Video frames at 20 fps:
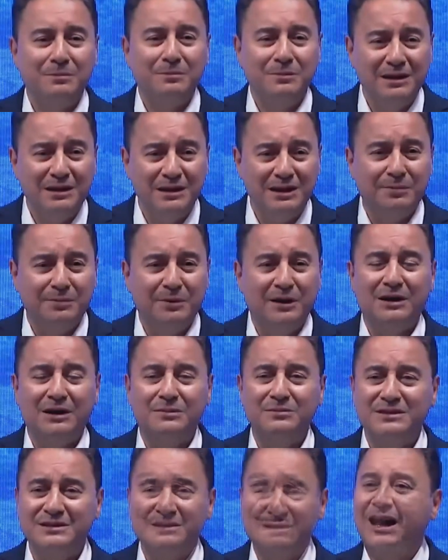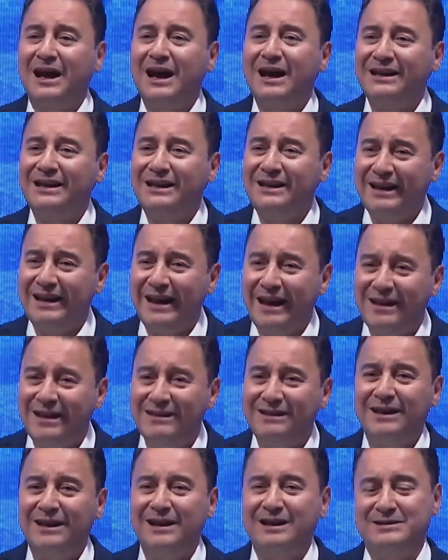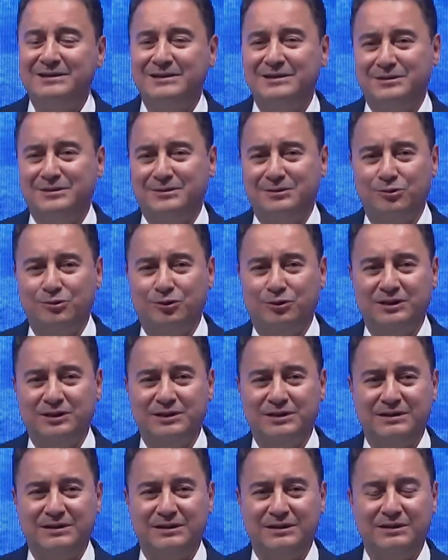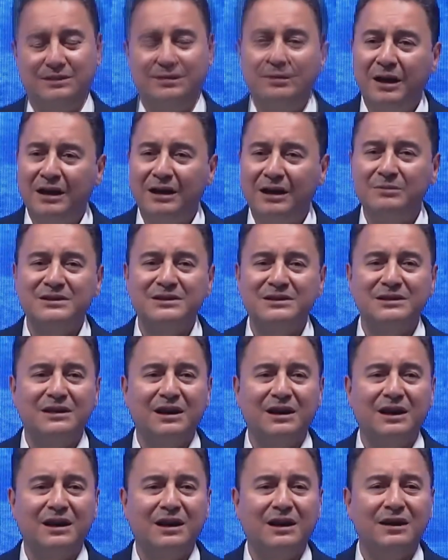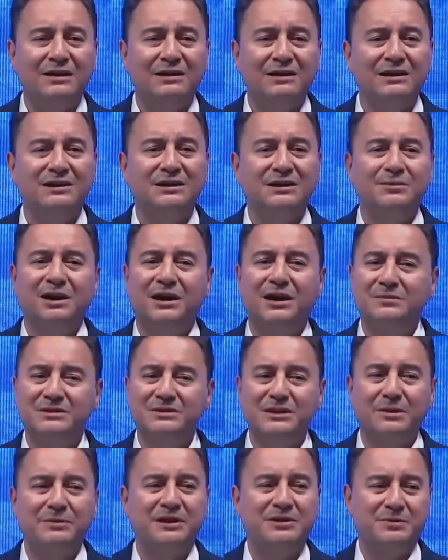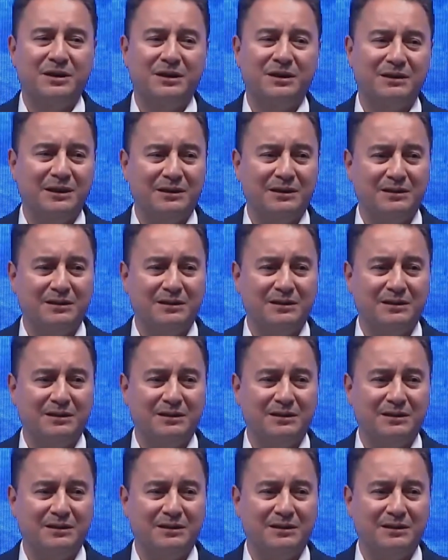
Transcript: Milli paramız tarihin en değersiz noktasında. Paramızı da itibarımıza 5 paralık